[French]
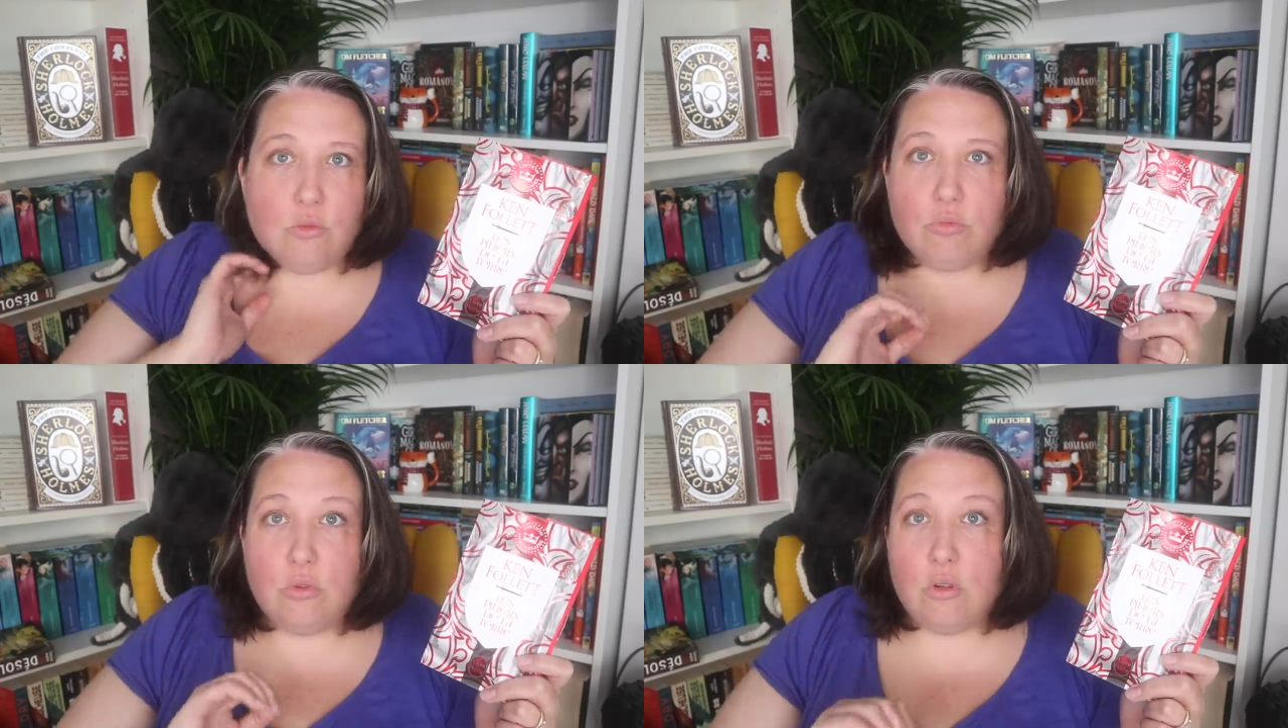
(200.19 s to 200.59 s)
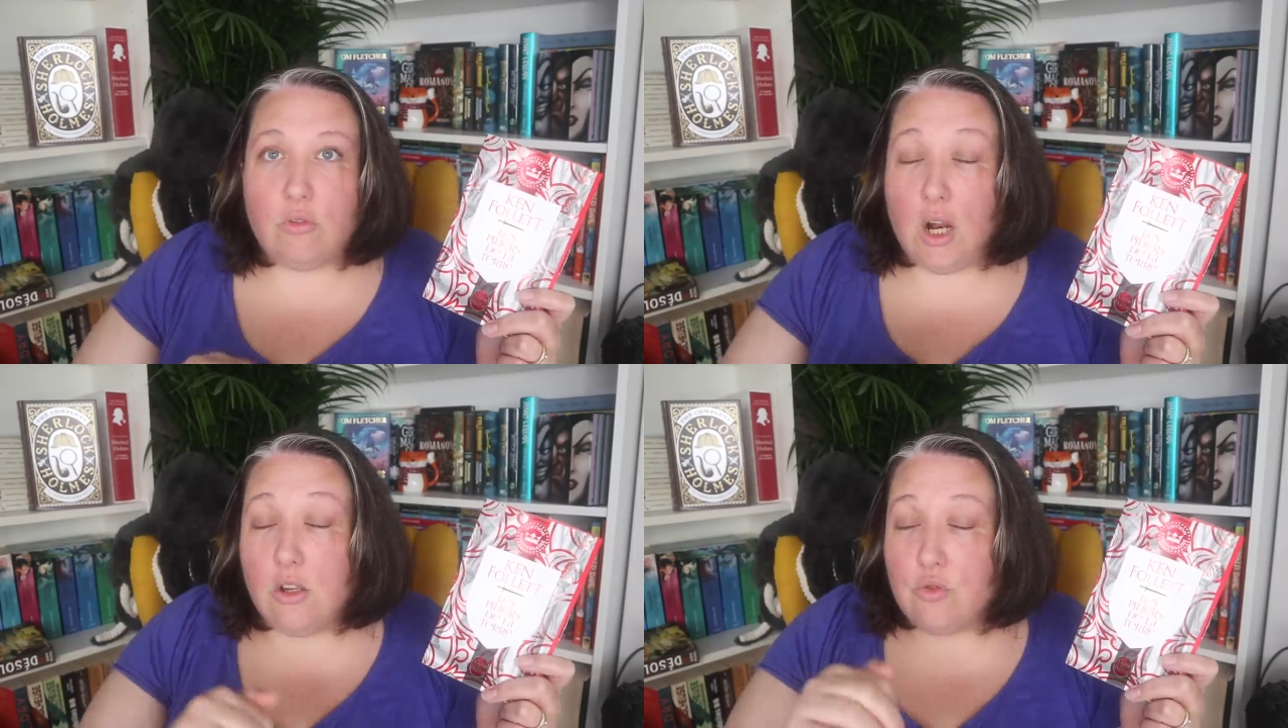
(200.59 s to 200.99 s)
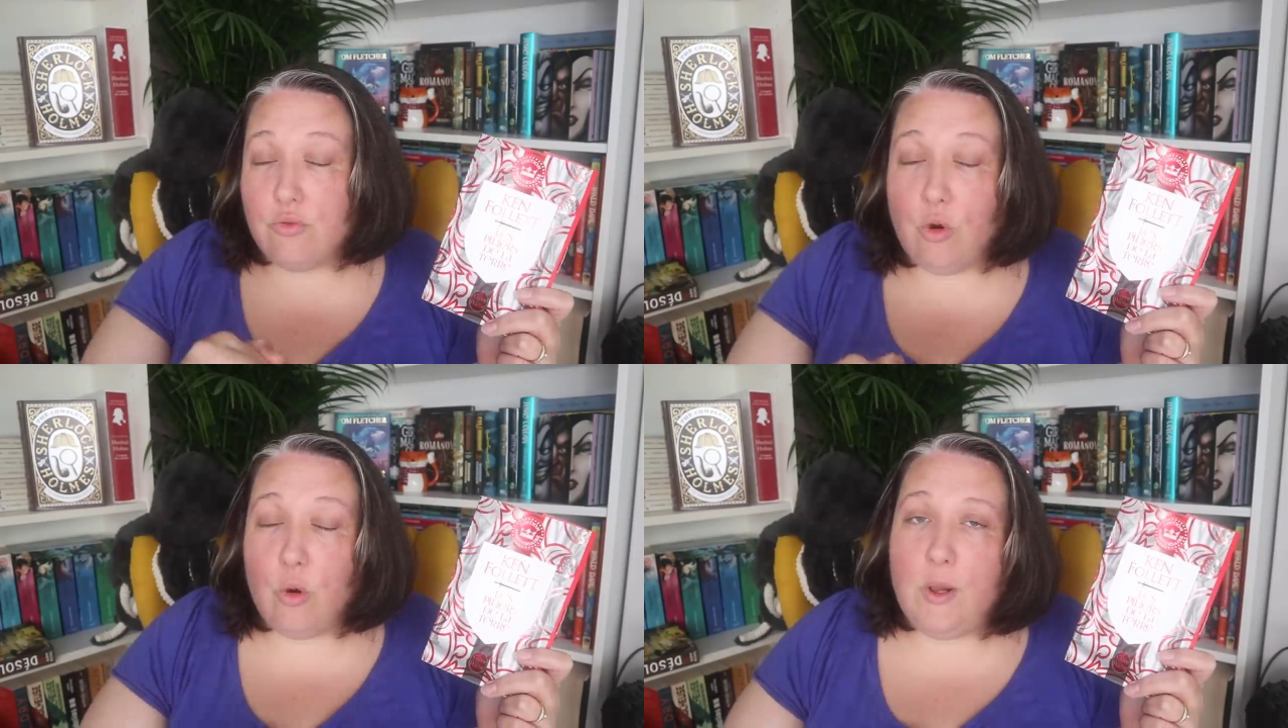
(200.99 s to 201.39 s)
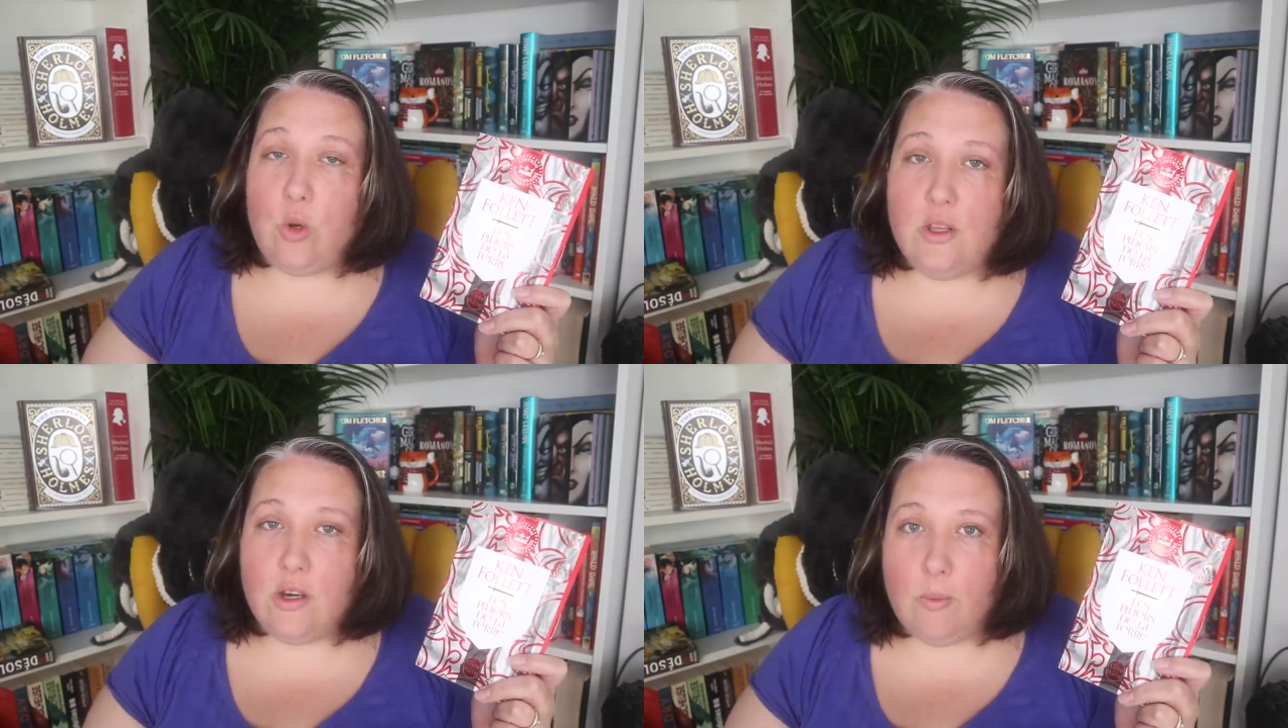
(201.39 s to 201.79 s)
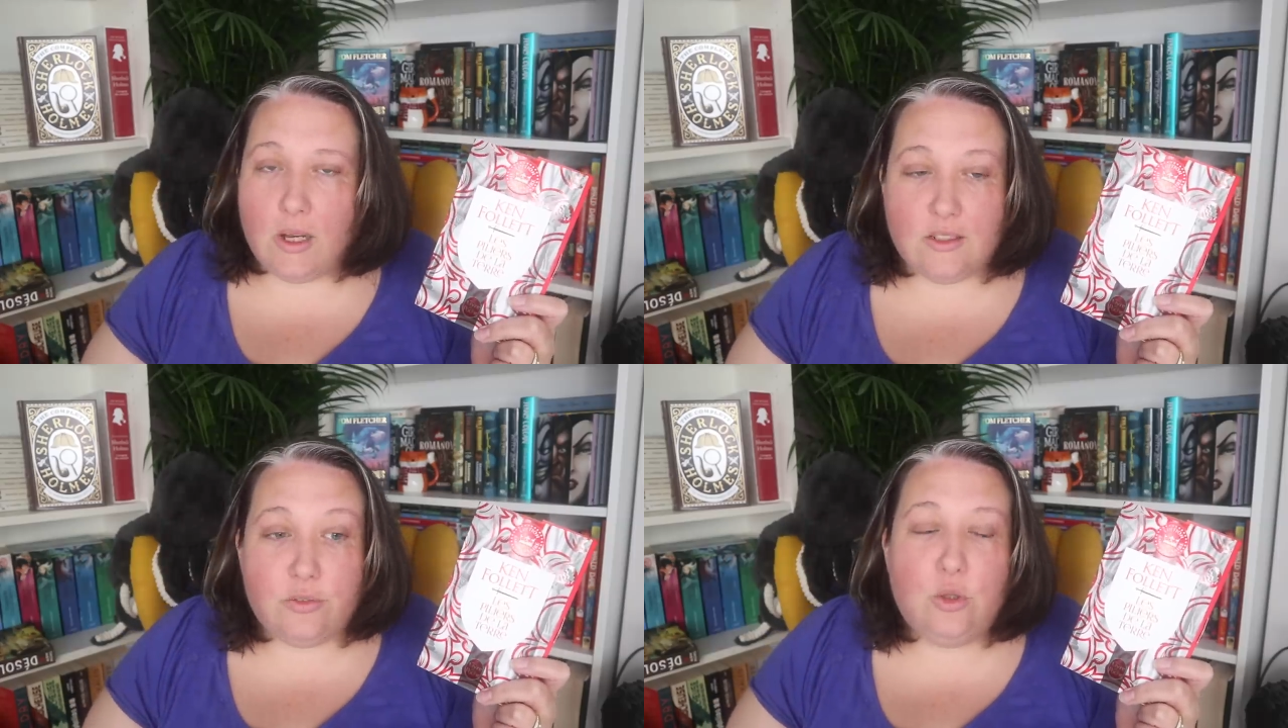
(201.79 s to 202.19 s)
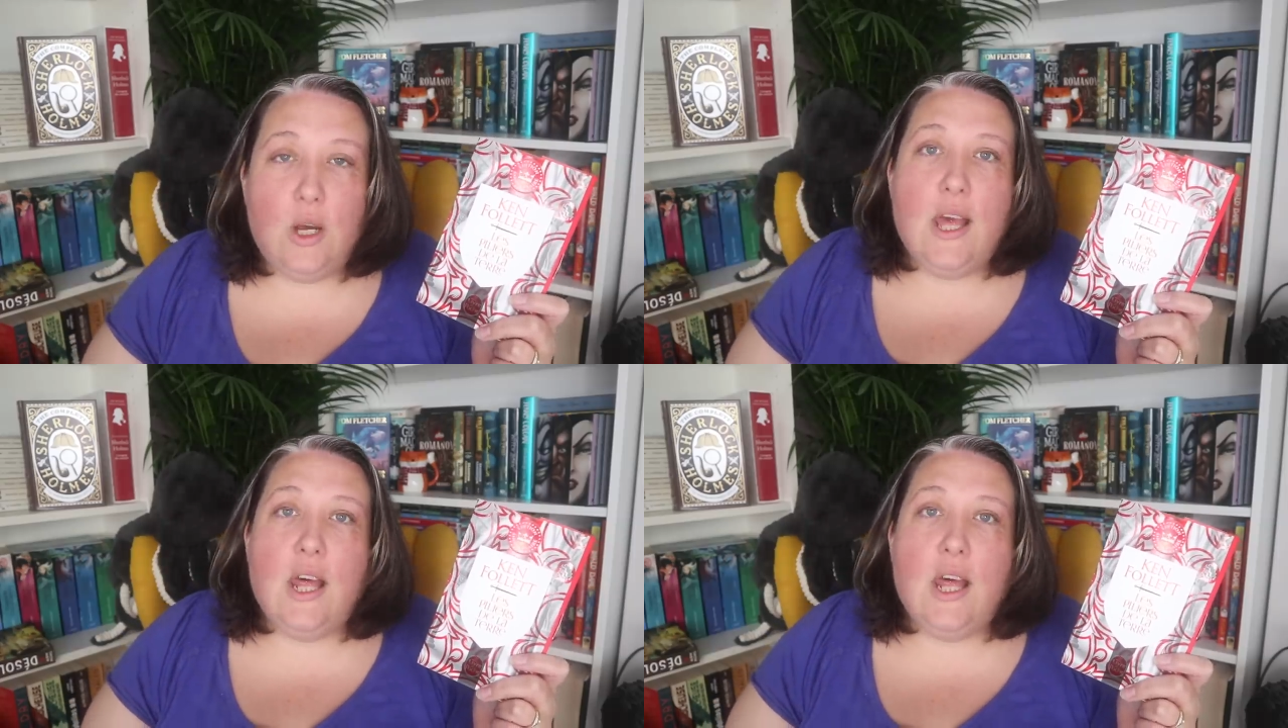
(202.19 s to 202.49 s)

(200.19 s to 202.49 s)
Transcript: Donc voilà, je vous remets le lien en barre d'infos.